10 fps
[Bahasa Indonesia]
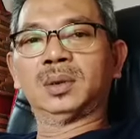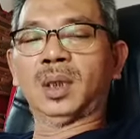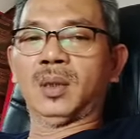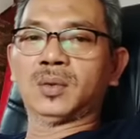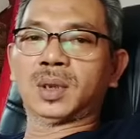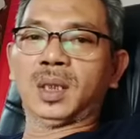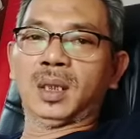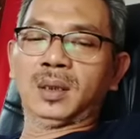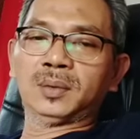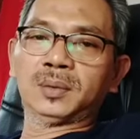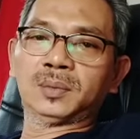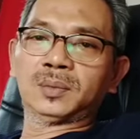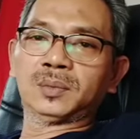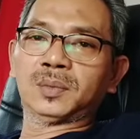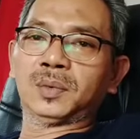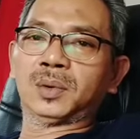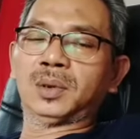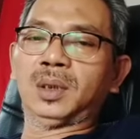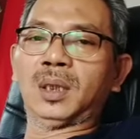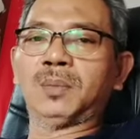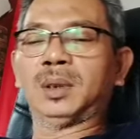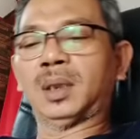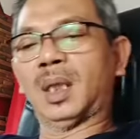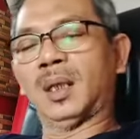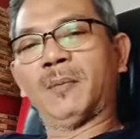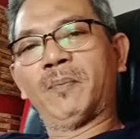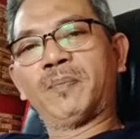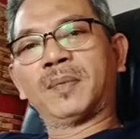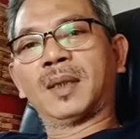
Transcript: Tahu saya yang minta